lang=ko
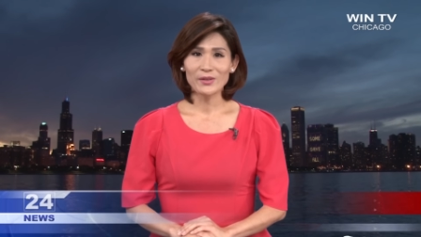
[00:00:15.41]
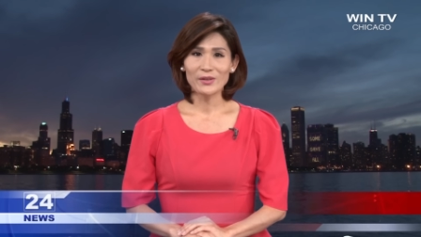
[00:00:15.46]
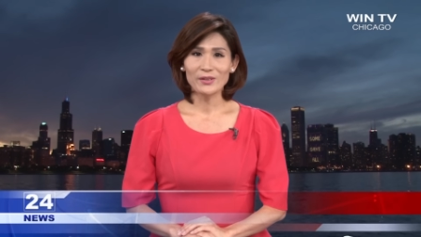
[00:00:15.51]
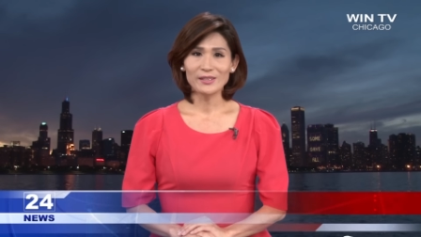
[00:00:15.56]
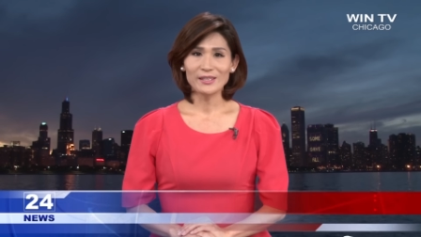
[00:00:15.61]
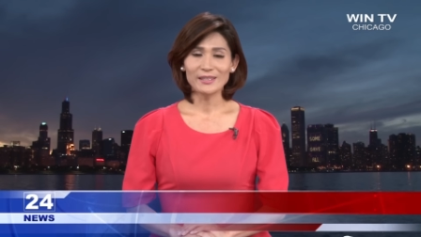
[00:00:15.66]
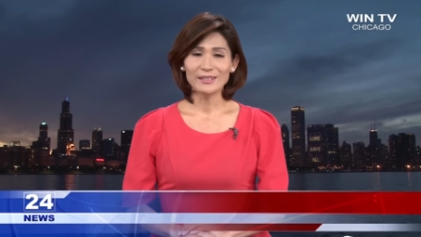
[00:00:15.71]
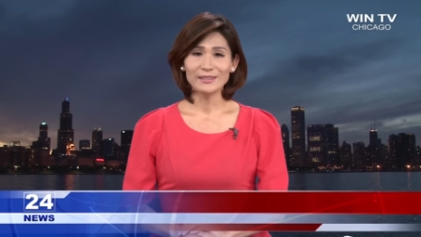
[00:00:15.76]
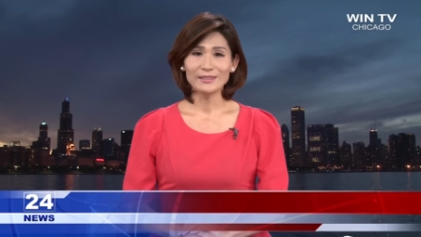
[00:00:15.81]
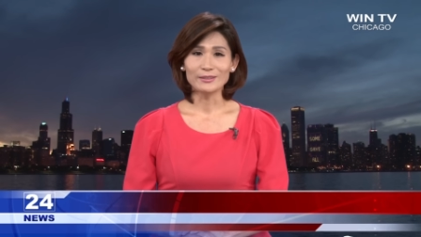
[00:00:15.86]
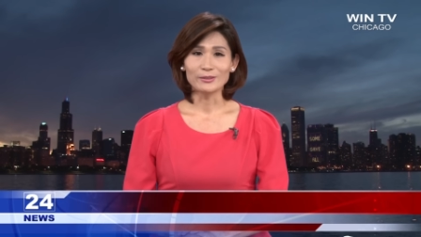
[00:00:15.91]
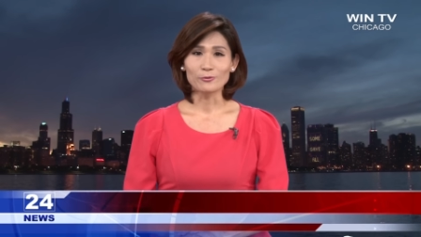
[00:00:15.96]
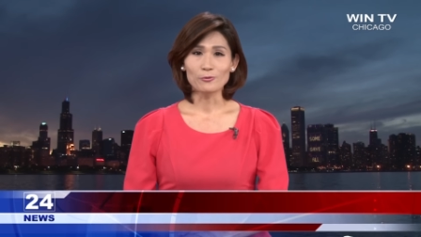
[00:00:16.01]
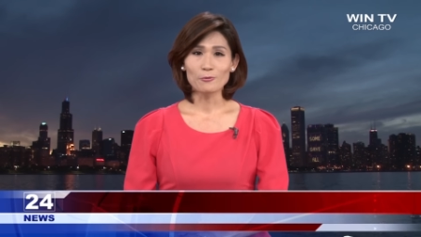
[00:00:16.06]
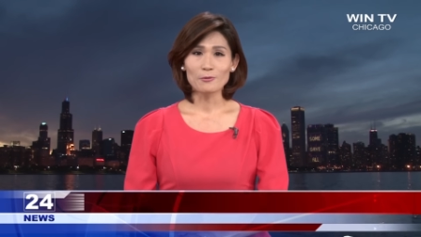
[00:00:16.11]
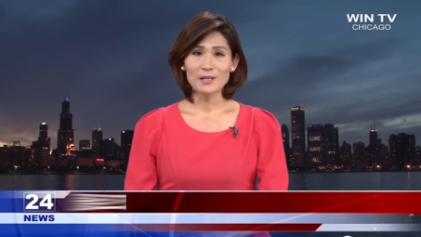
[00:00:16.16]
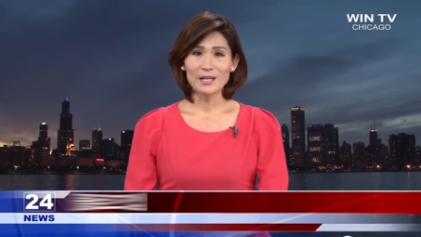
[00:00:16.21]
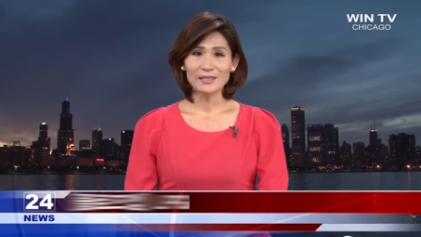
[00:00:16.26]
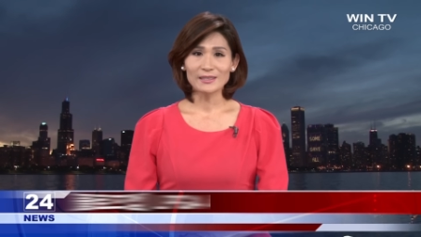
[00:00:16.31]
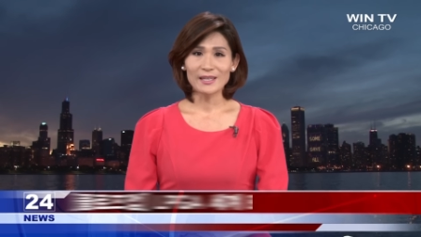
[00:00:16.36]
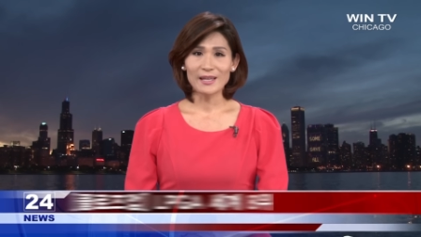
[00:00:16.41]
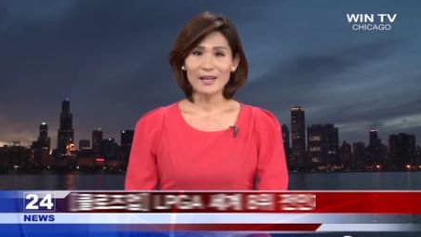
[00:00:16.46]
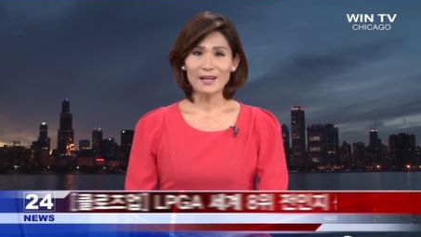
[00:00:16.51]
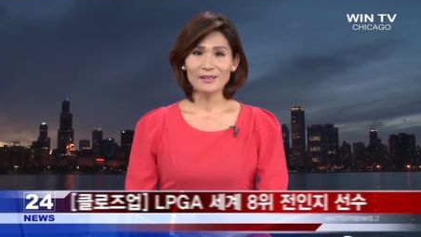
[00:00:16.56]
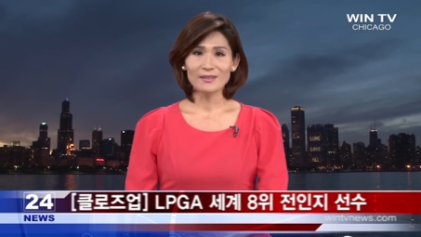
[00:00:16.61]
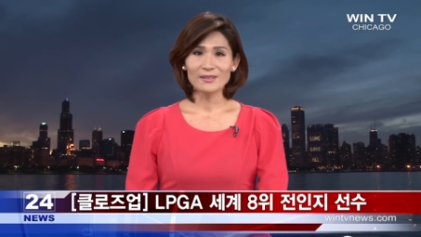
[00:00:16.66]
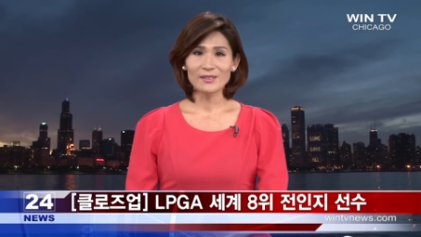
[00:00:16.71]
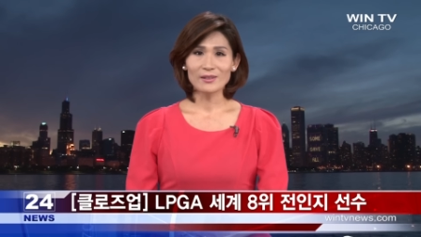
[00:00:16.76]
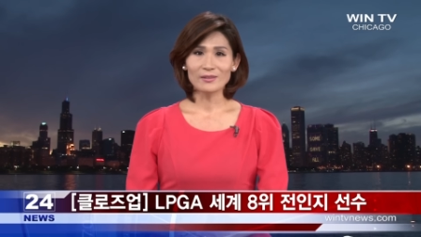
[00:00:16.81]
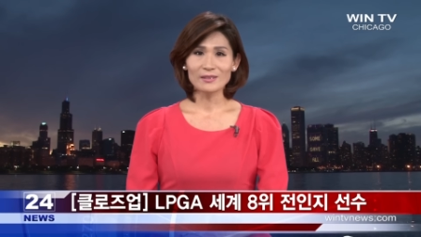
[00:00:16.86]
열리는
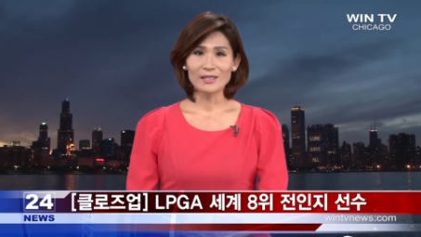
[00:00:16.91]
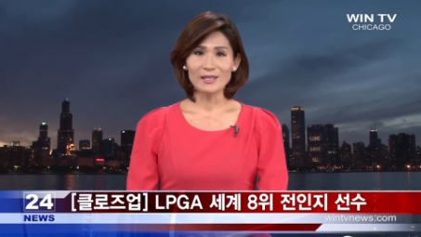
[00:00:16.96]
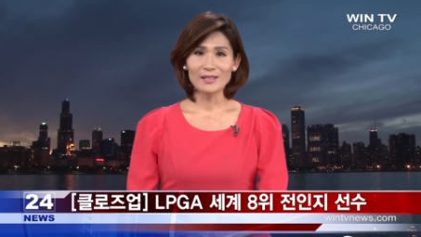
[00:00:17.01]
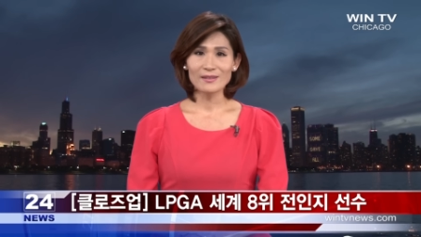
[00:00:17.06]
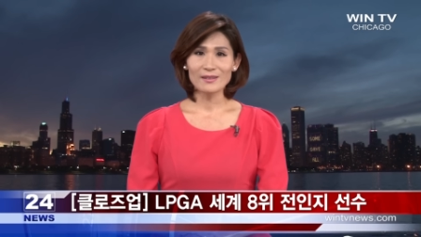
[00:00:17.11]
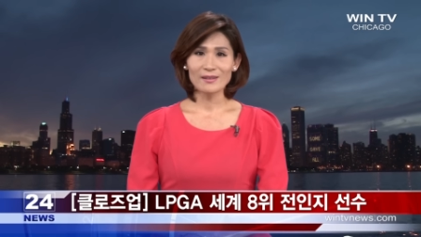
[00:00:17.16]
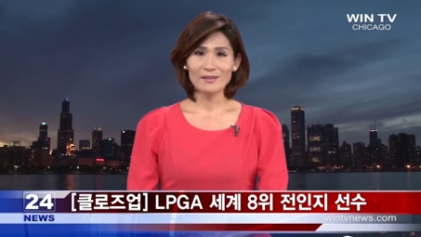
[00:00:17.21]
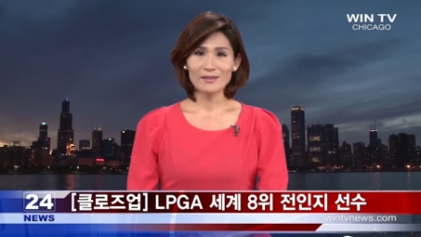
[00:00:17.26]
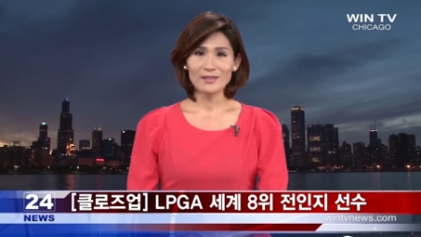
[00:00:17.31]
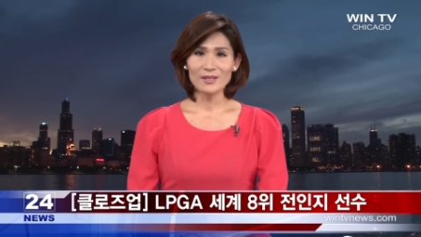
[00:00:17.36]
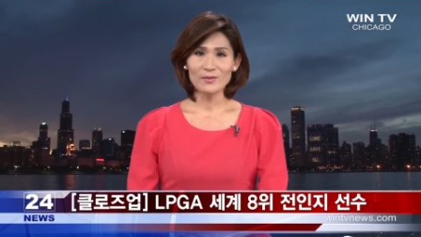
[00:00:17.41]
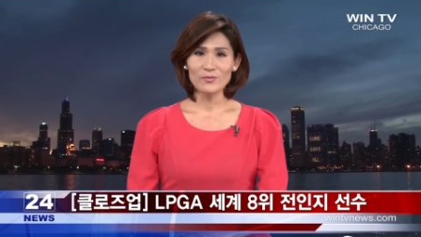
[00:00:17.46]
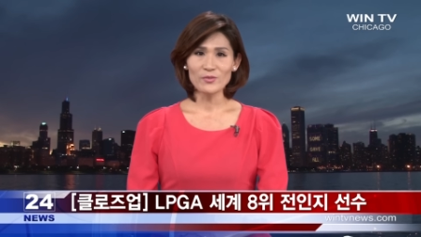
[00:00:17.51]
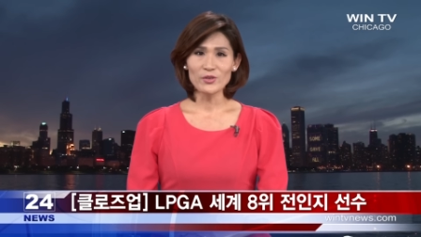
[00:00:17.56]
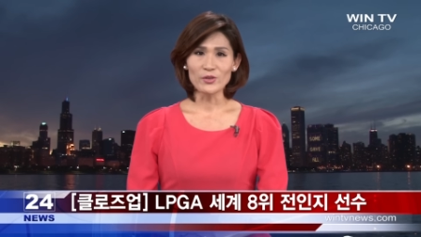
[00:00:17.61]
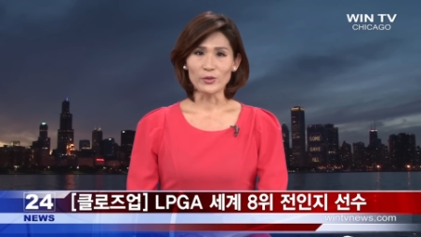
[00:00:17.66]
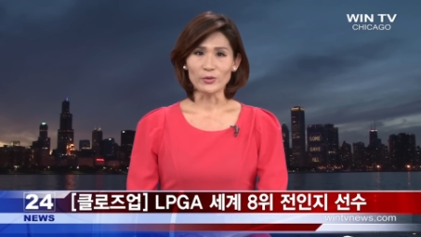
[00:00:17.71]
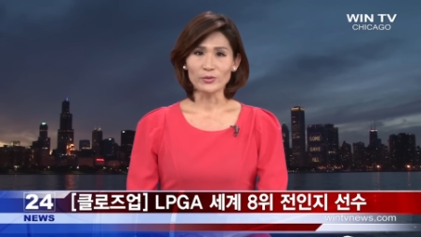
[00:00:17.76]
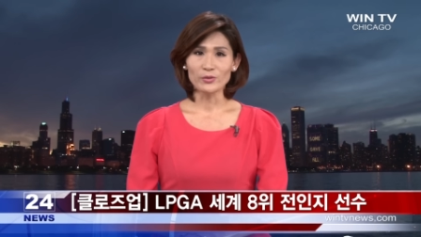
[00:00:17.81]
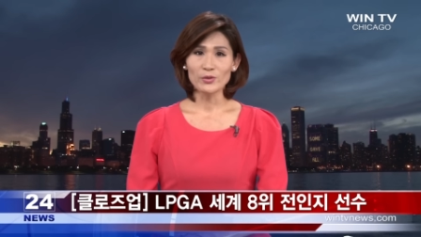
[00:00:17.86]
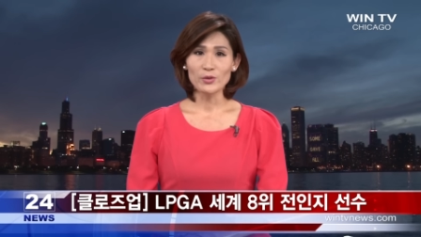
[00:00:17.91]
국가대항전 2016